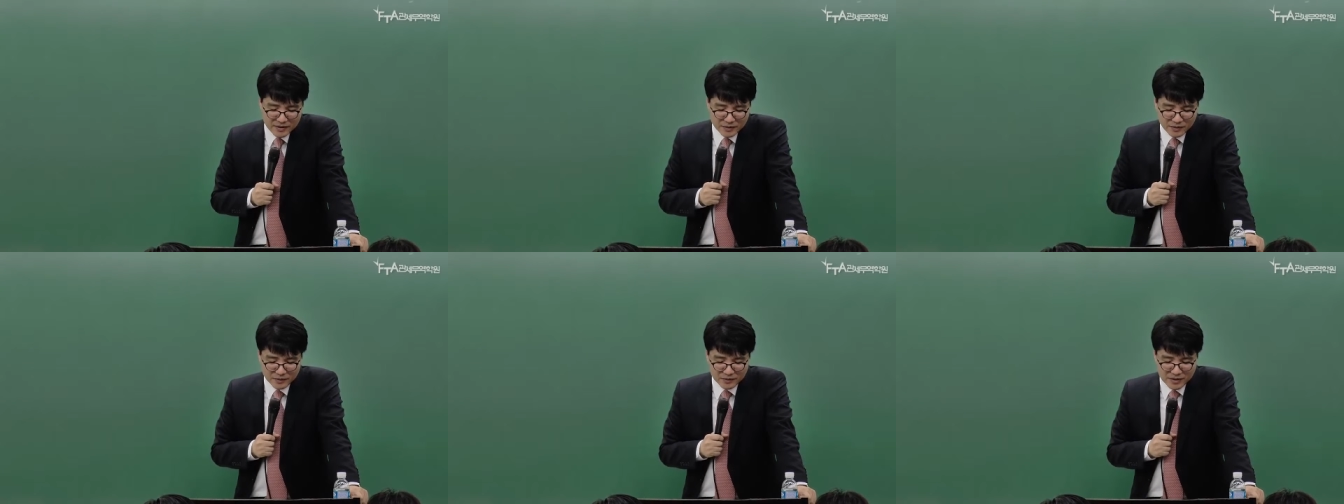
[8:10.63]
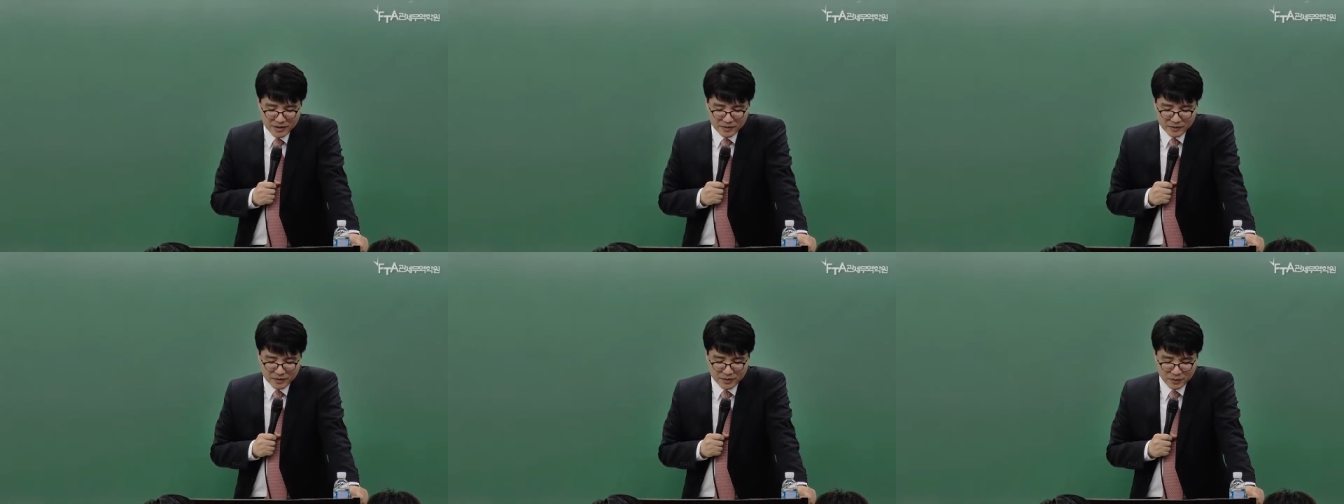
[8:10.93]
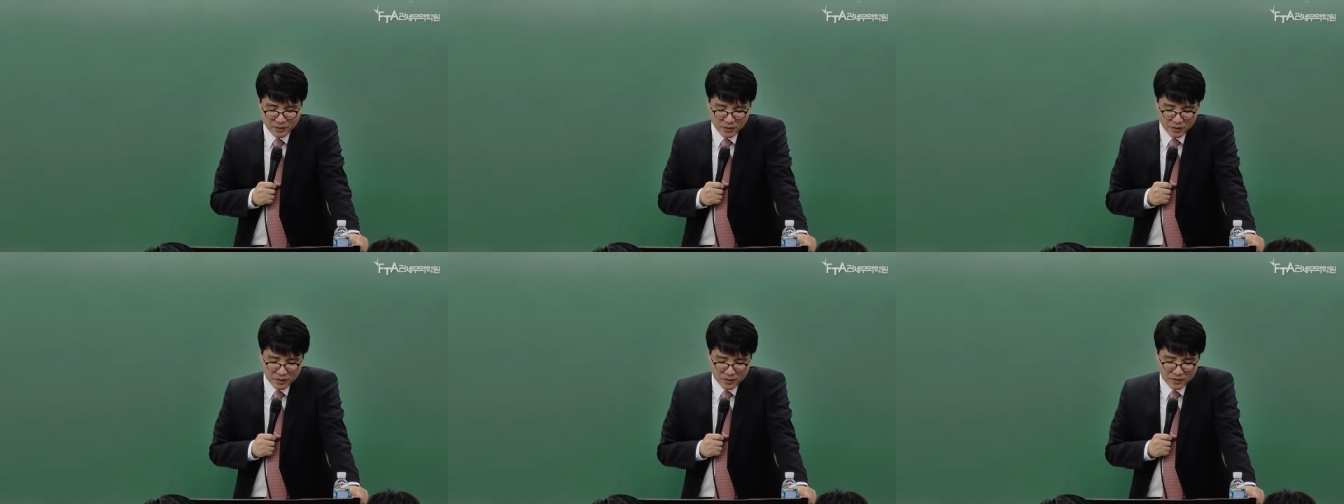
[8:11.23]
요
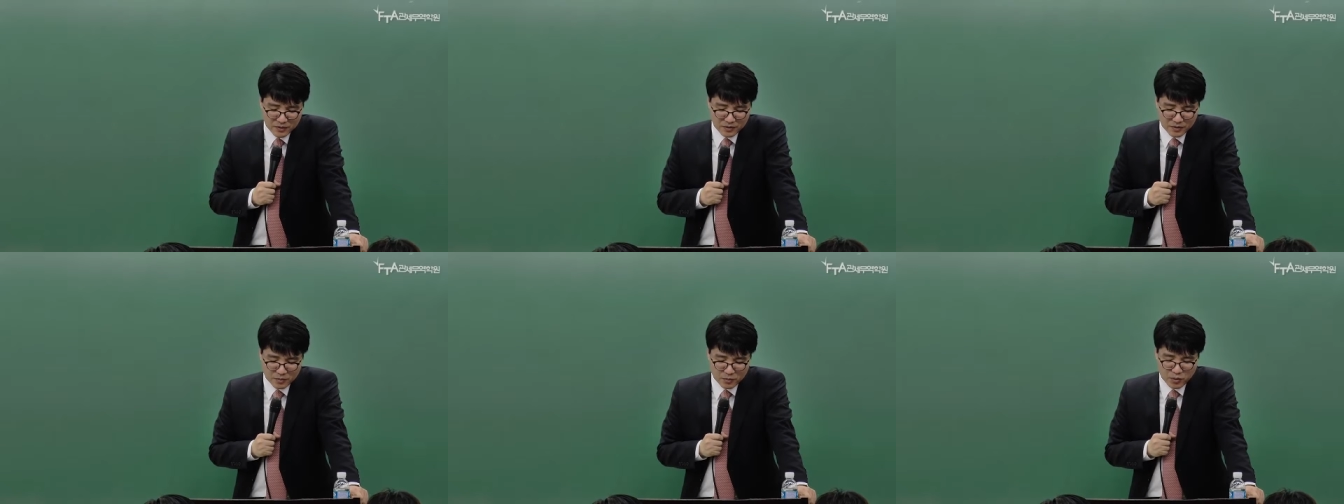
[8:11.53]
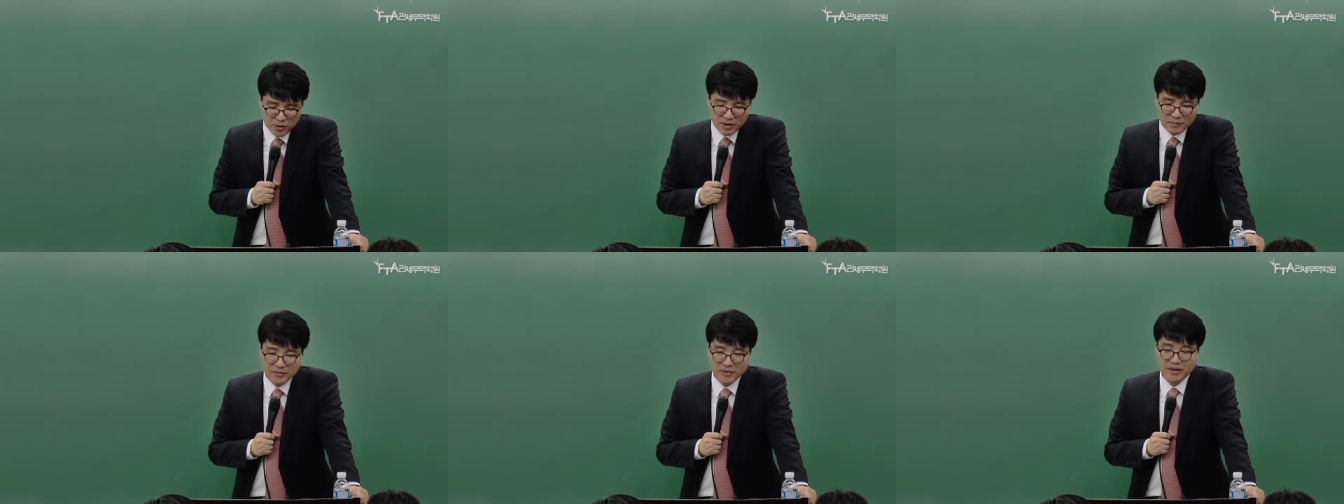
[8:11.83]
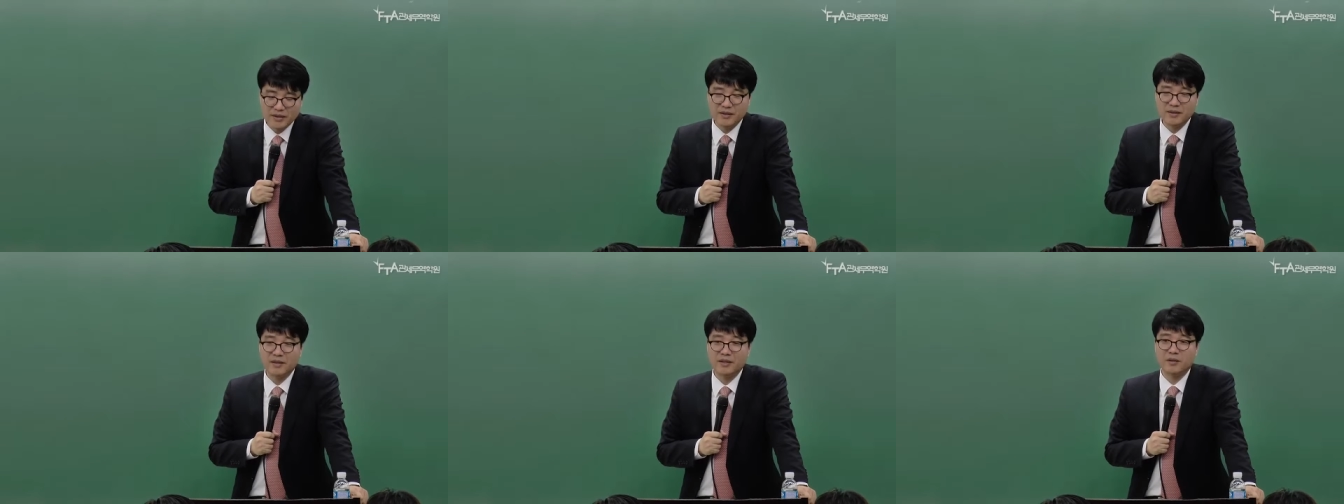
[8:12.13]
내용이고 포함되어
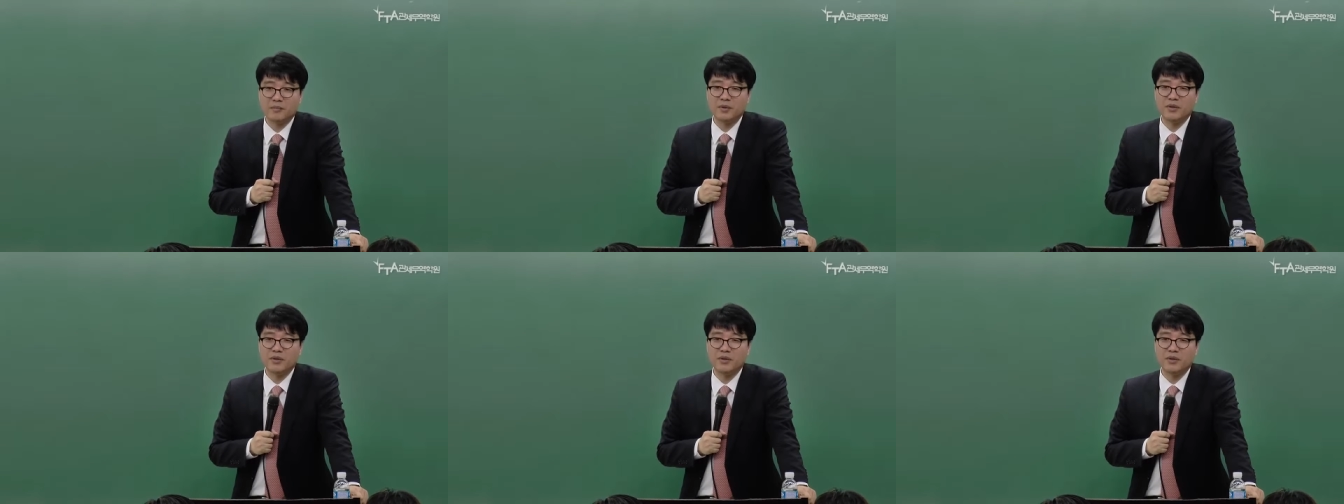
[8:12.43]
있으니까